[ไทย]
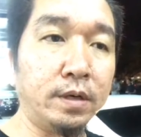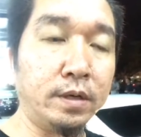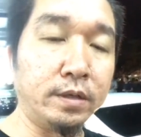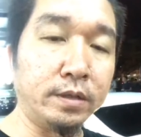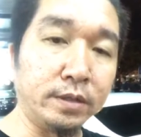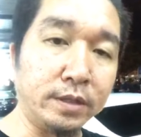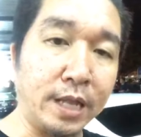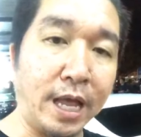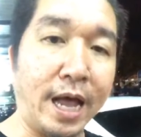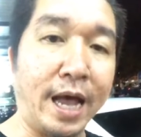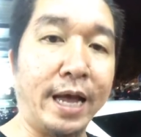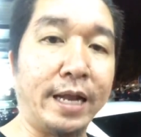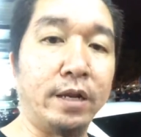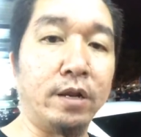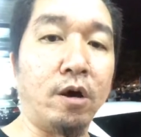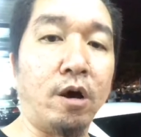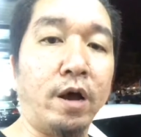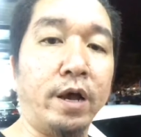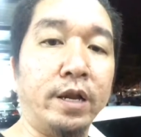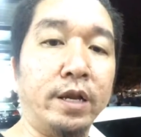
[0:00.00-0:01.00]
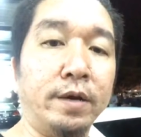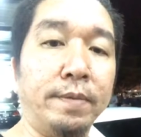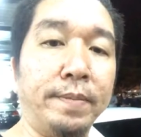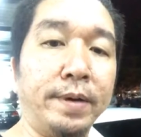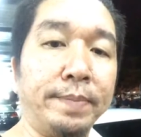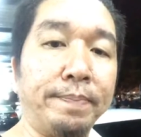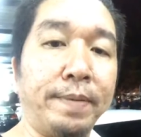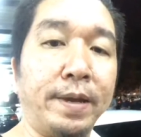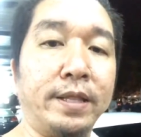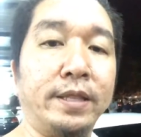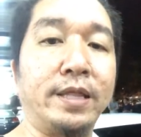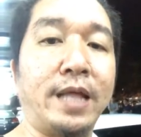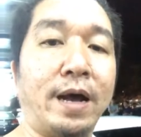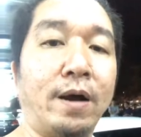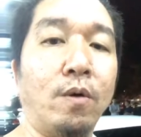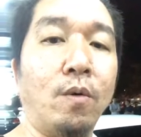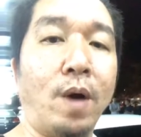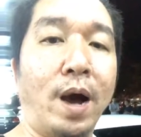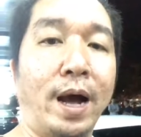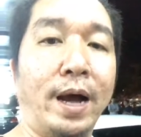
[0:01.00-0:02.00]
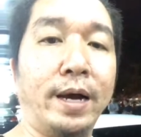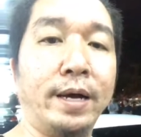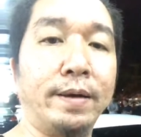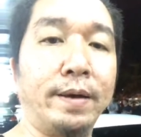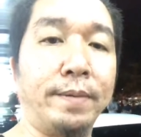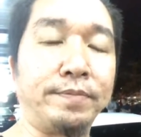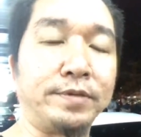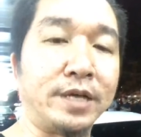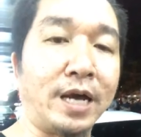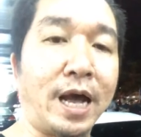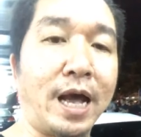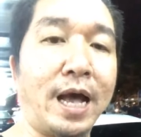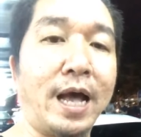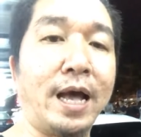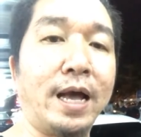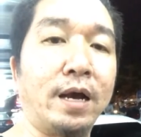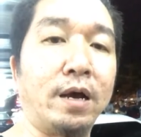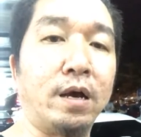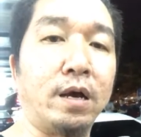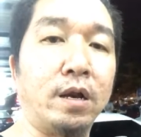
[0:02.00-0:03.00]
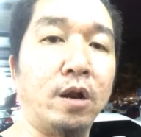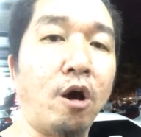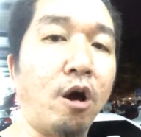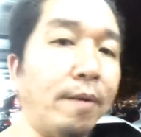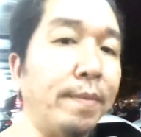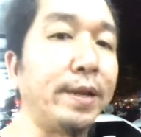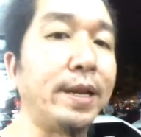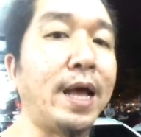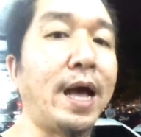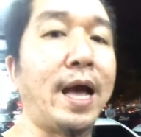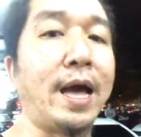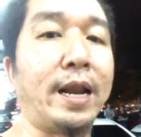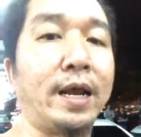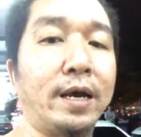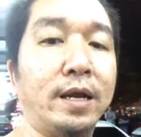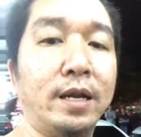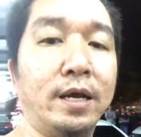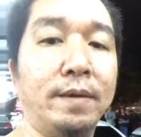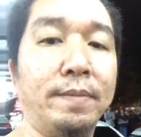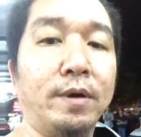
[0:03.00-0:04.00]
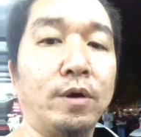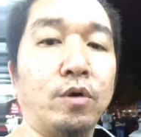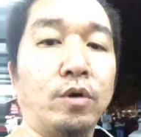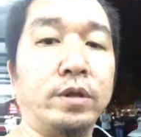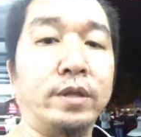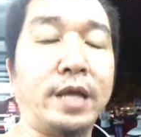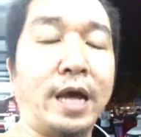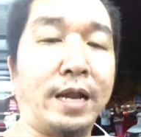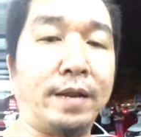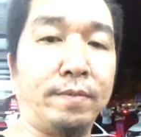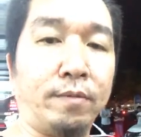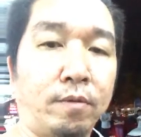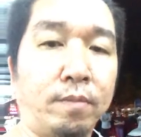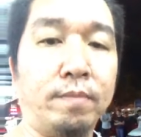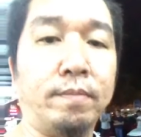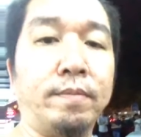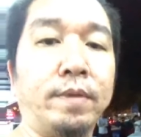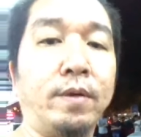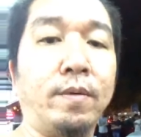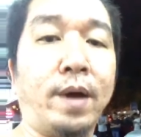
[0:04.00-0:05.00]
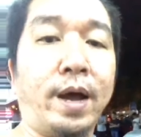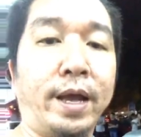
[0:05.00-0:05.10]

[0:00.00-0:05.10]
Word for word: นานหน่อยหรือไม่เป็นดังหวังแบบช้าก็รอไม่ได้แล้วก็เริ่มมากดดันผมไม่ไหว